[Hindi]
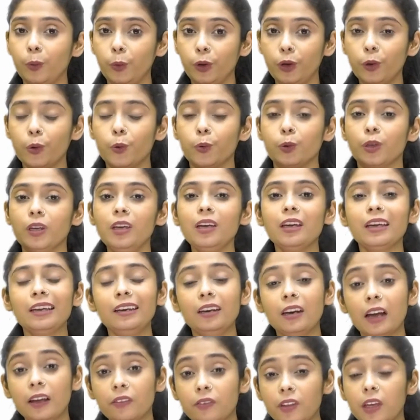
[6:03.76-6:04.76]
हुई होगी कि
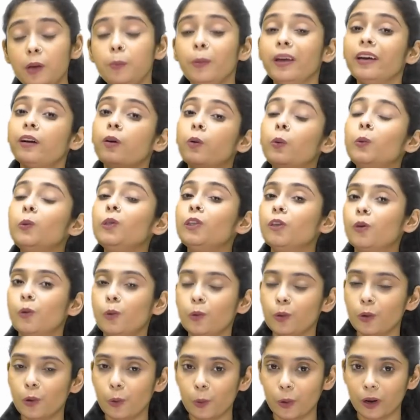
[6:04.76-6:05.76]
नदी में खून
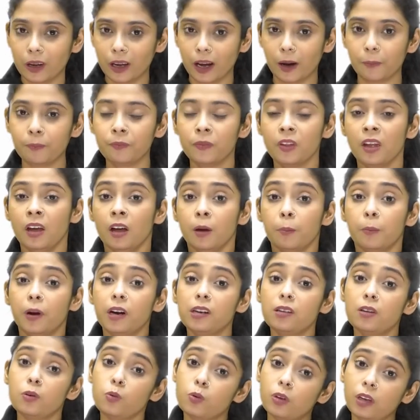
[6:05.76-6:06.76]
खून हो गया
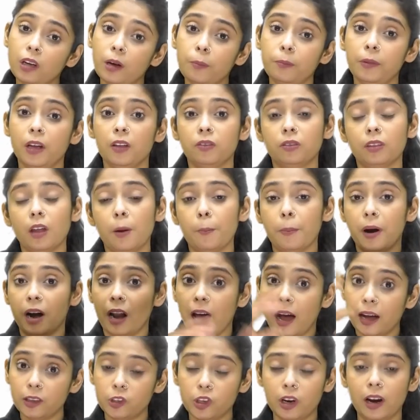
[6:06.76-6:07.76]
बट क्योंकि हमने इतना
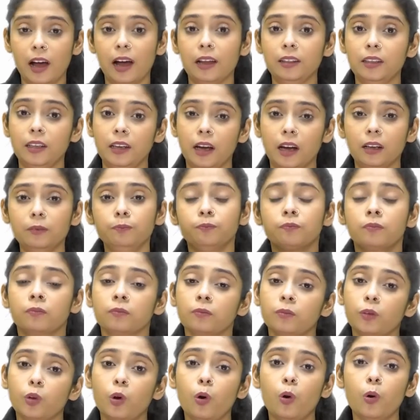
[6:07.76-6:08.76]
बड़ा चढ़ा दिया
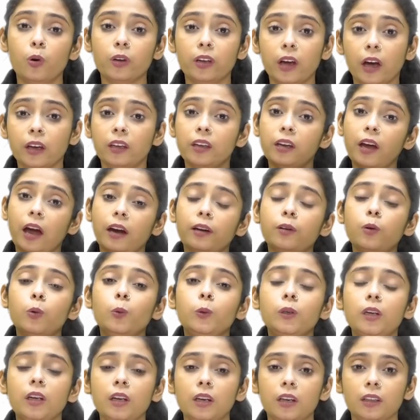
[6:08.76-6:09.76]
तो हो गया कि यार
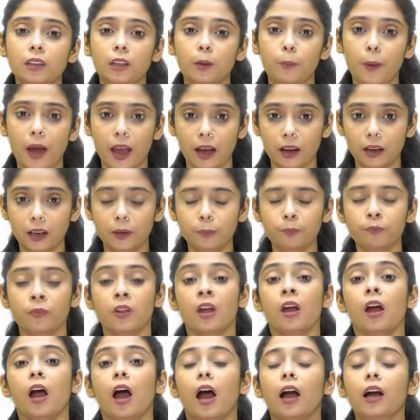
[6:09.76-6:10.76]
खून की नदी बह गई
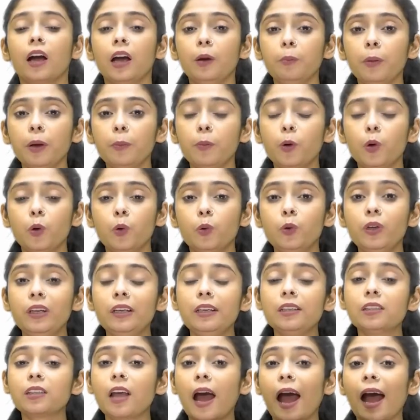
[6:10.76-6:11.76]
अगर मैं बोलूँ
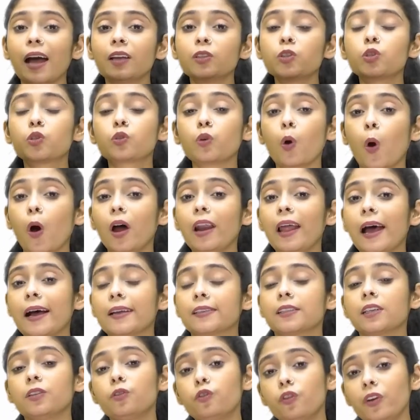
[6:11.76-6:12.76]
ही इज एज टॉल
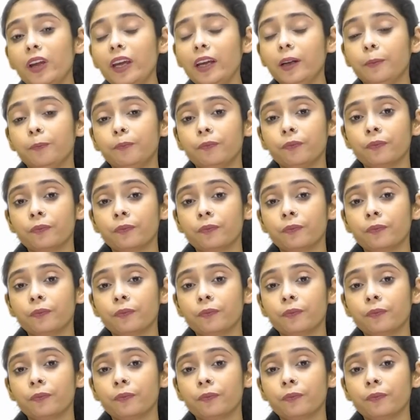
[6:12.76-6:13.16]
एज अ ट्री